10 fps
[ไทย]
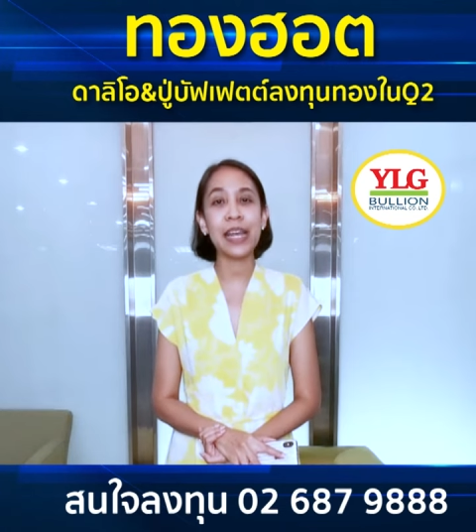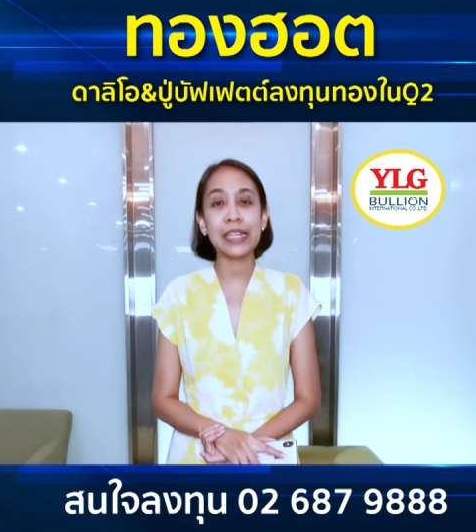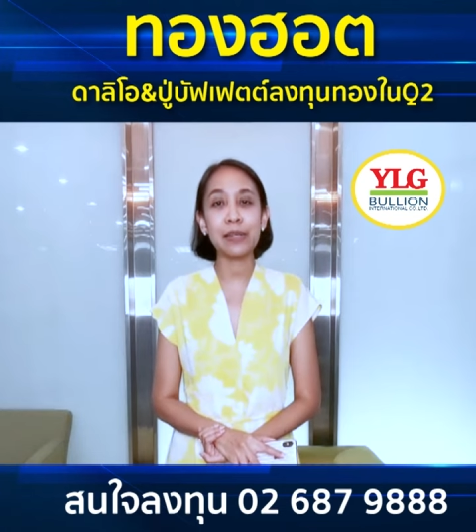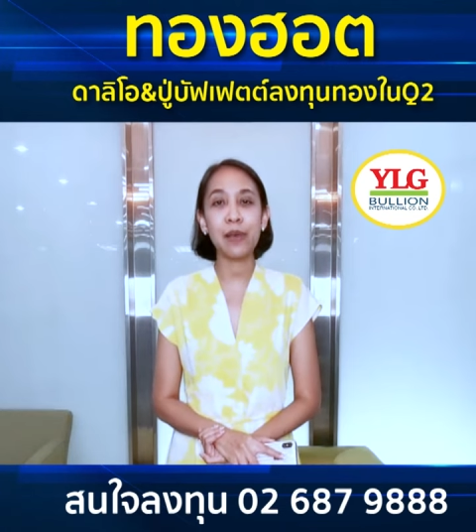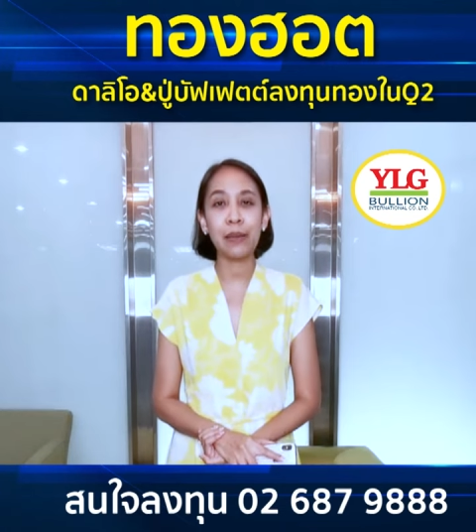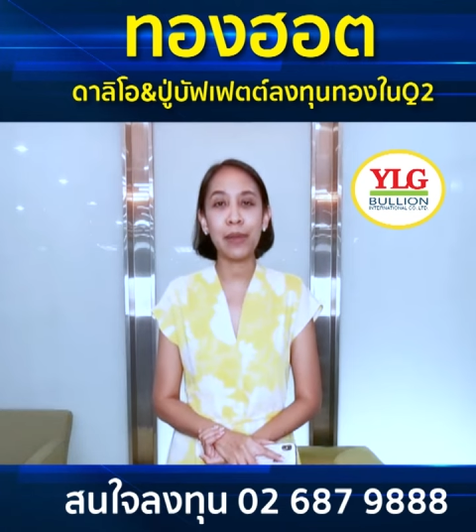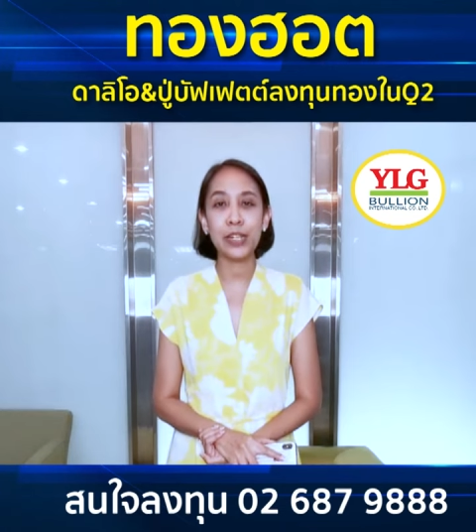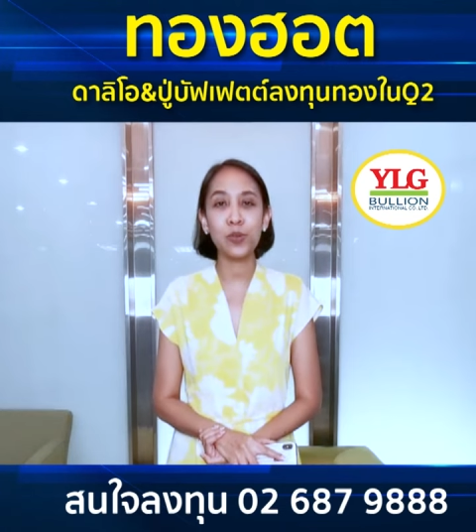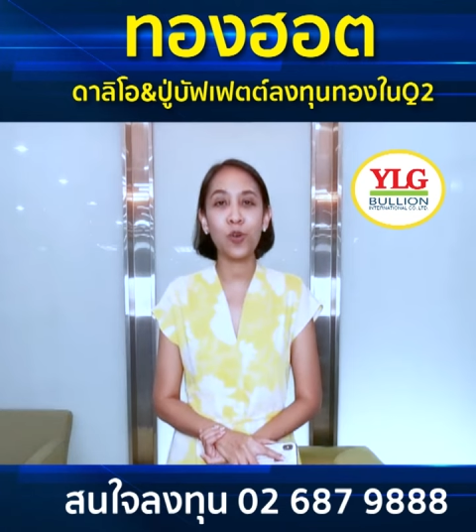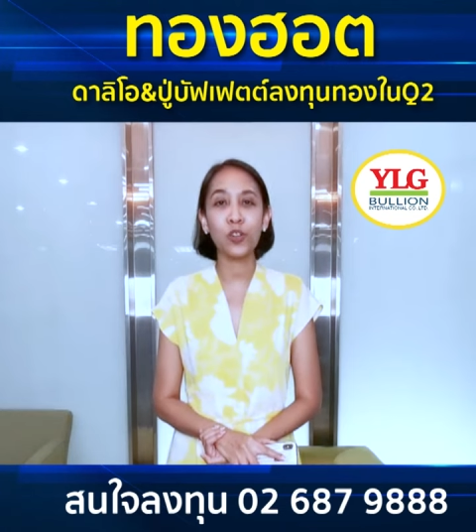สัปดาห์ห์ที่ผ่าน
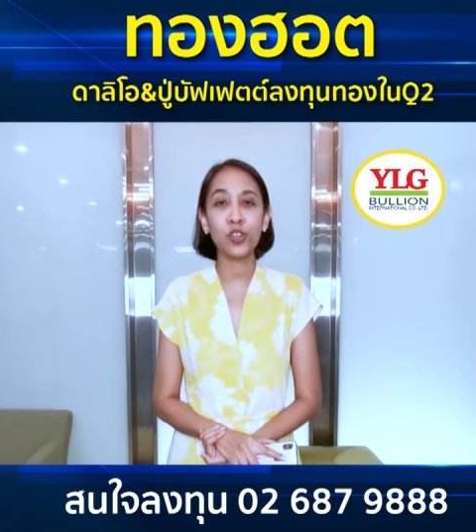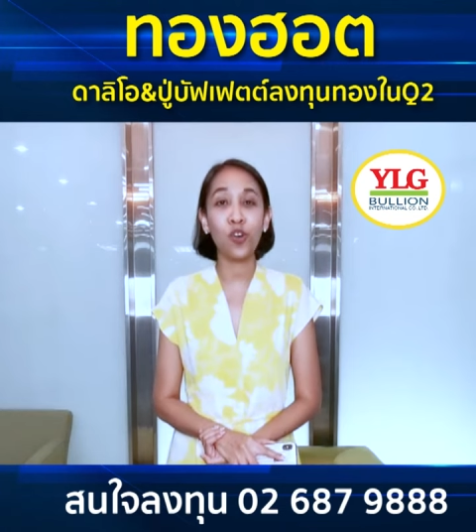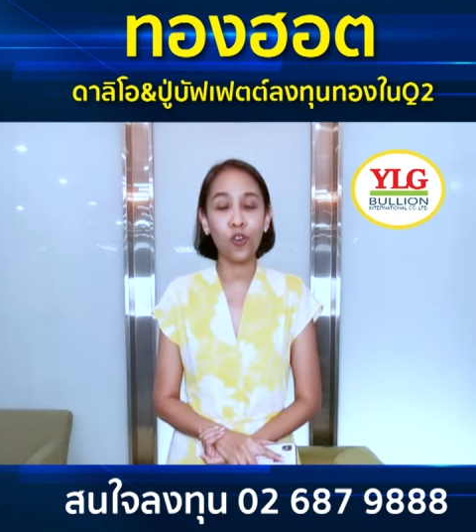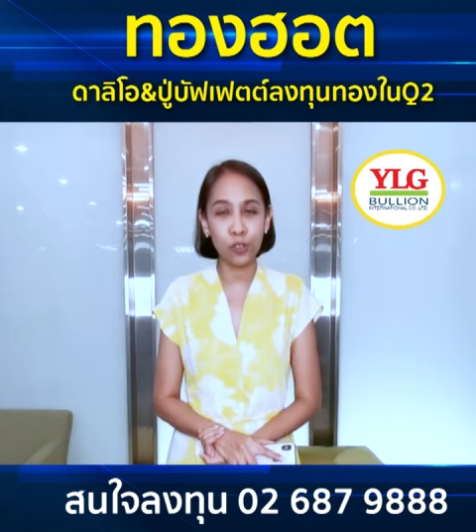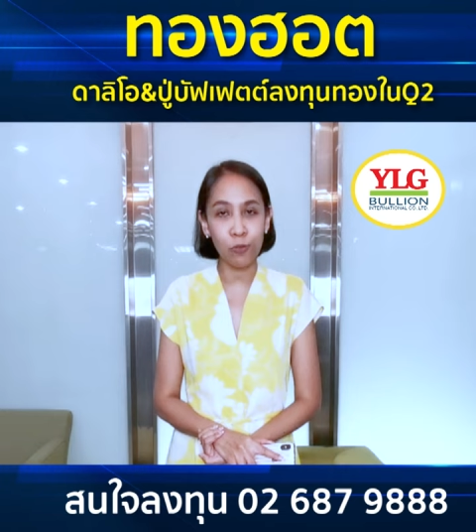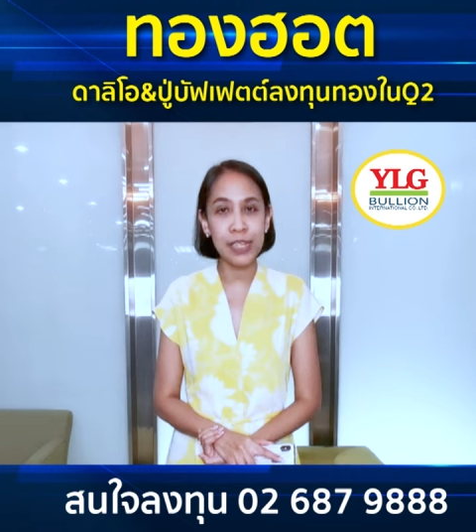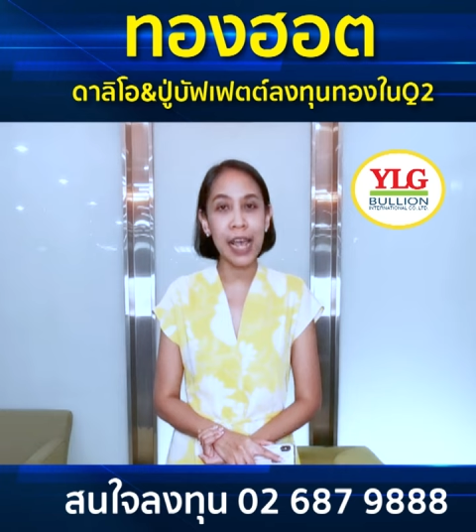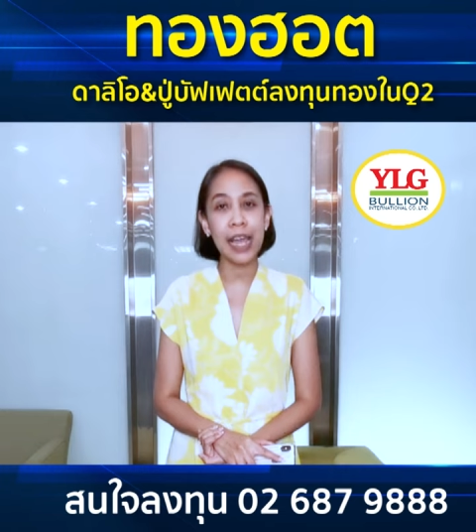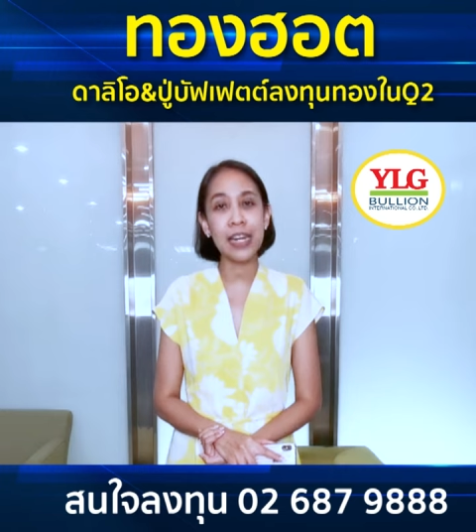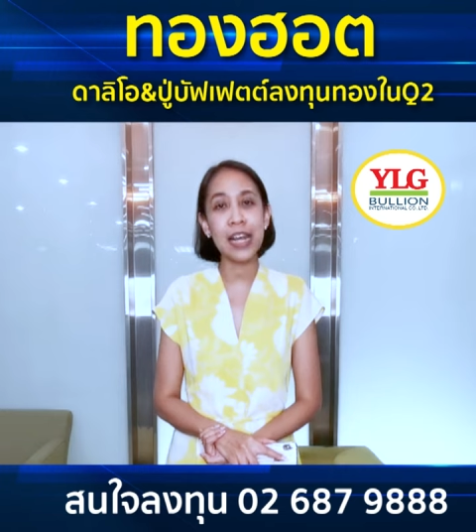มาทุกคนตกอกตกใจ
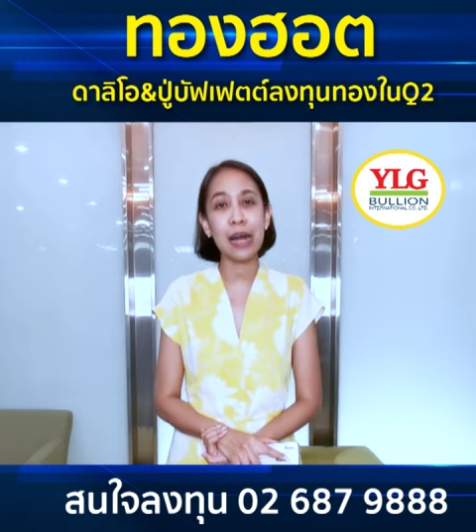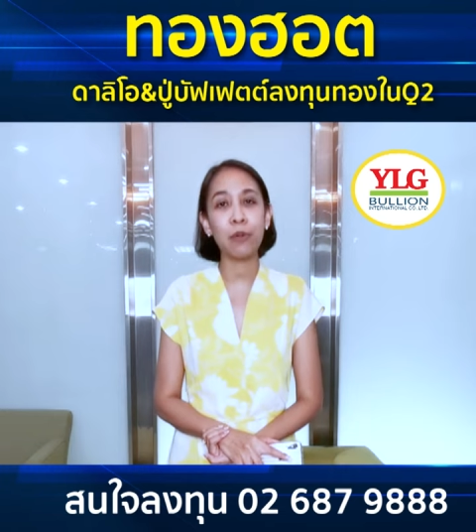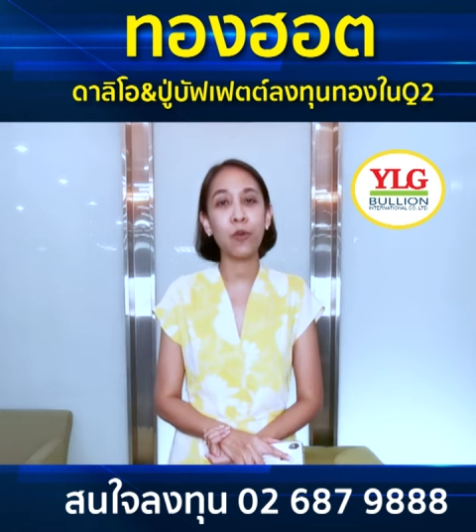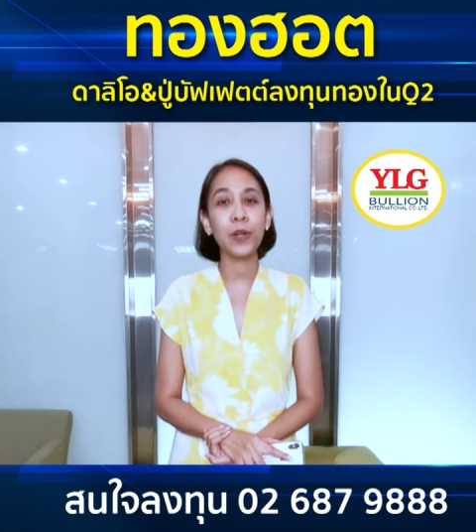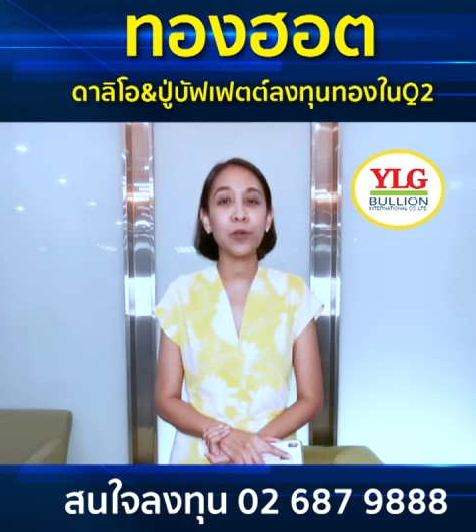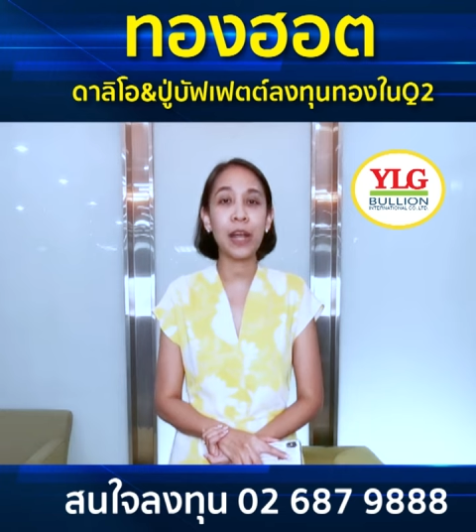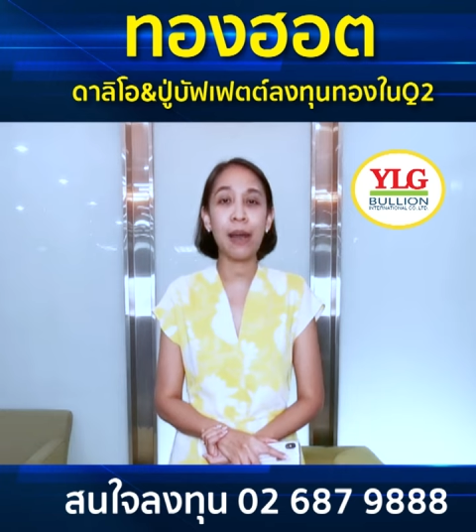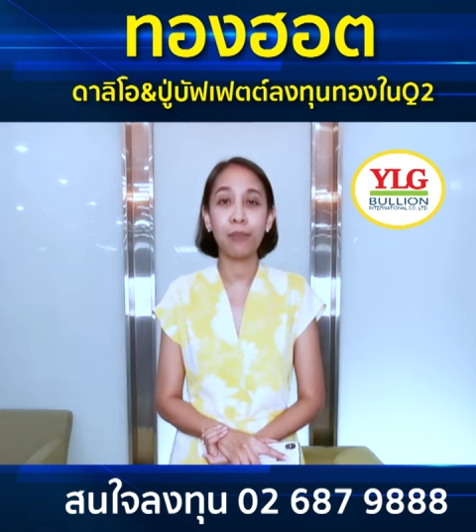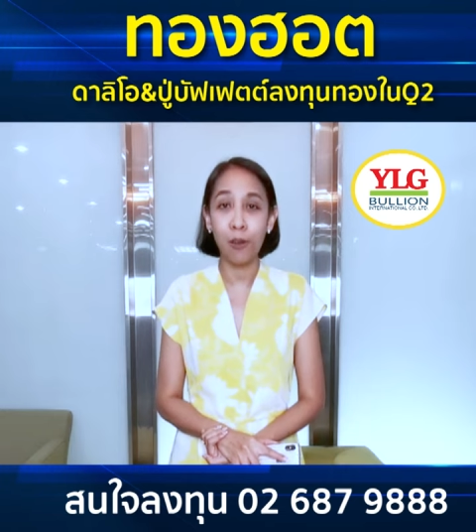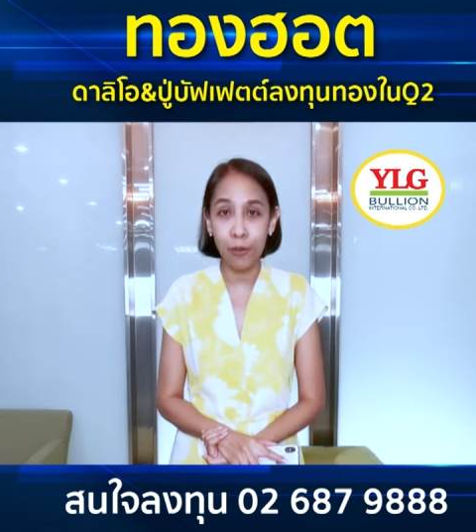นะคะ เพราะว่าทอง
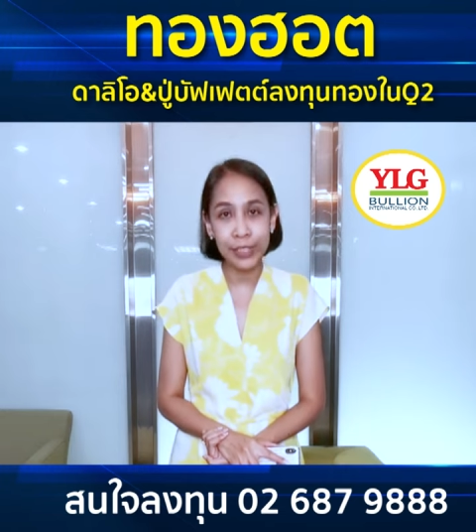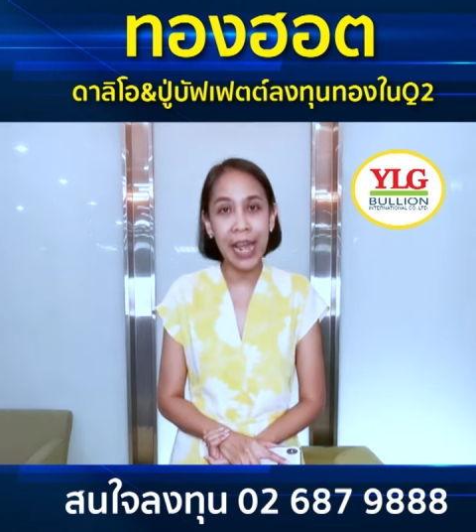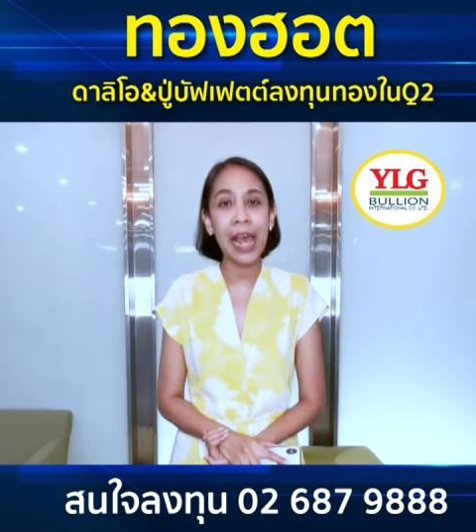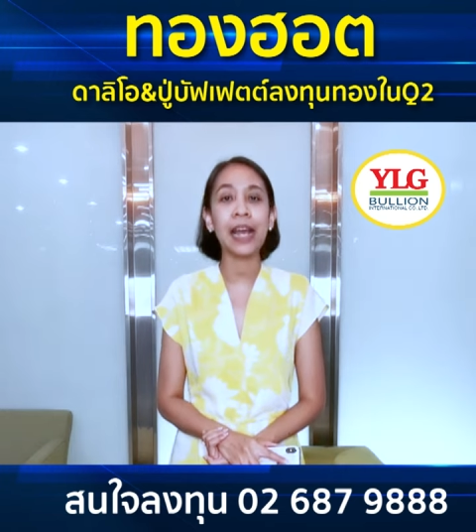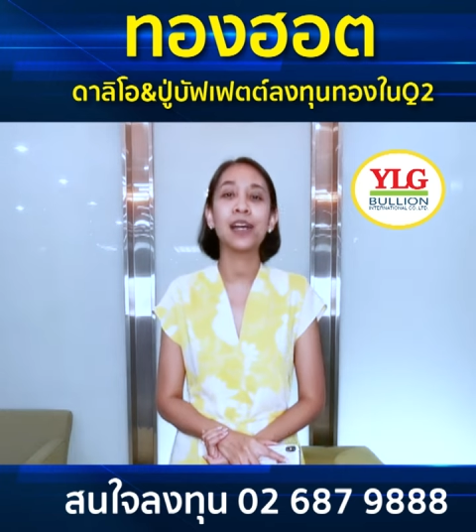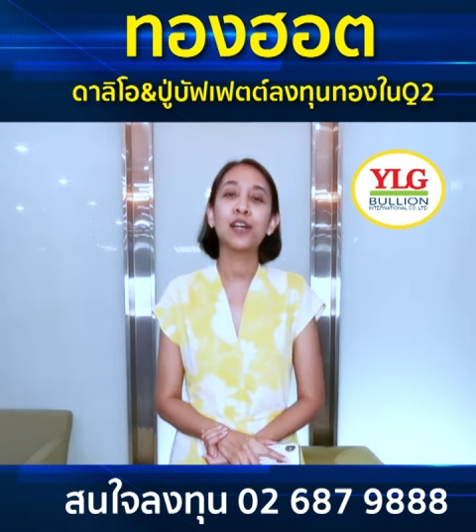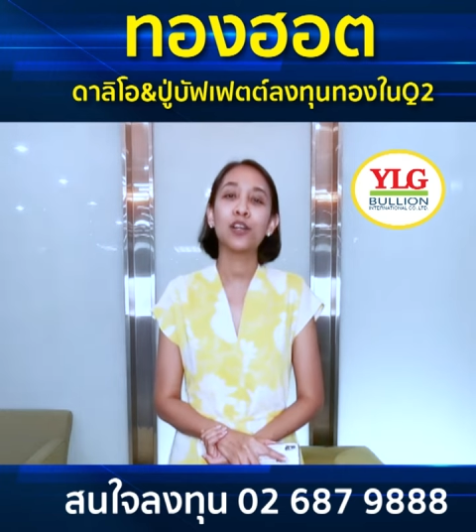คำลงแรง